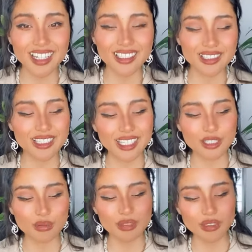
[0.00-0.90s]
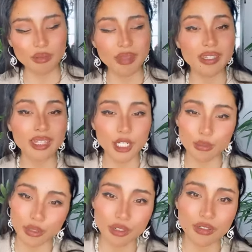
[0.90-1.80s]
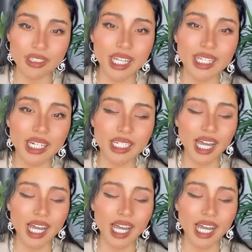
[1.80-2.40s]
そして自分のメンタルブロックだったり